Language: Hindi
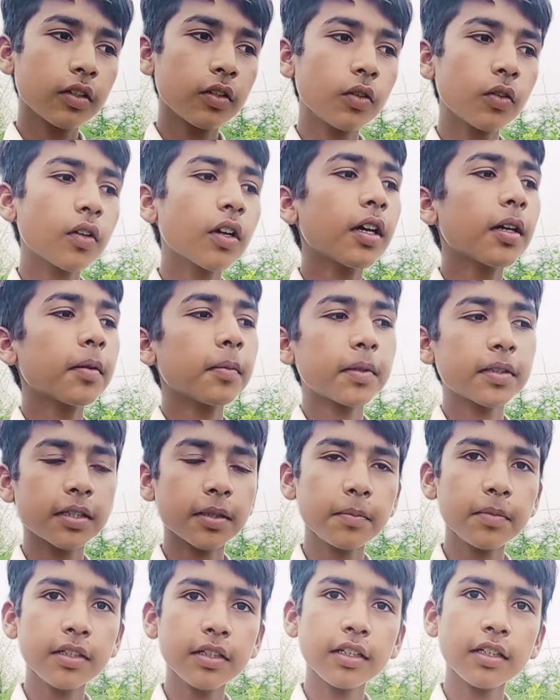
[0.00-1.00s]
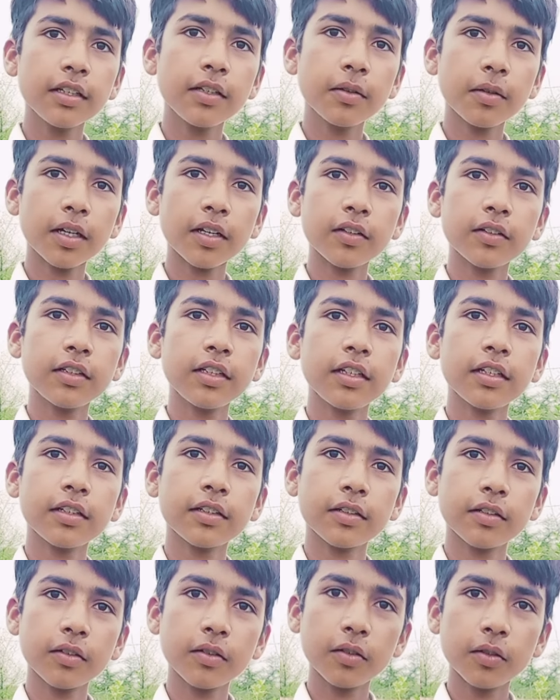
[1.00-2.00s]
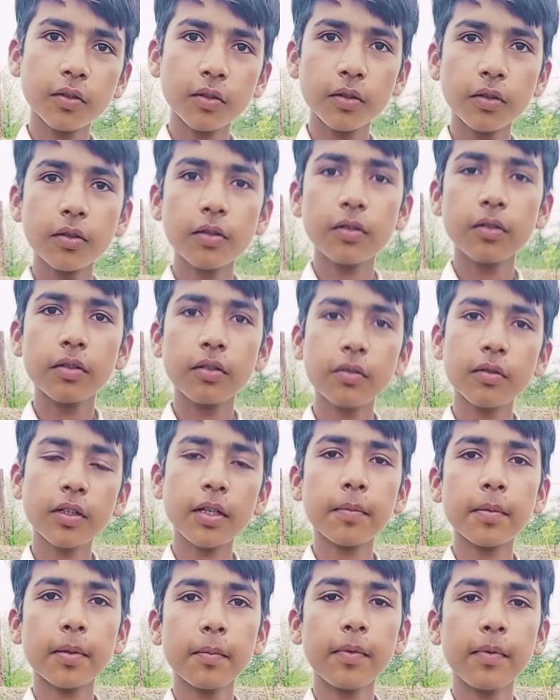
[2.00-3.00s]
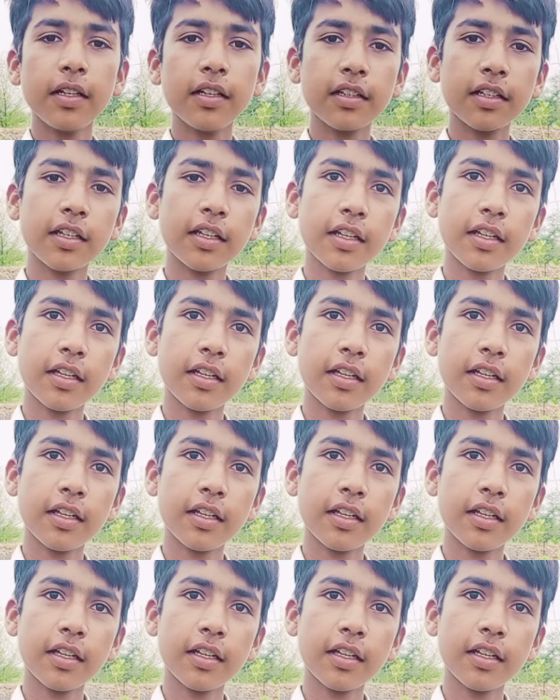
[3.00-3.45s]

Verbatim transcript: दुकान पर सब्जी की दुकान होती है हाँ वहाँ पर मिलती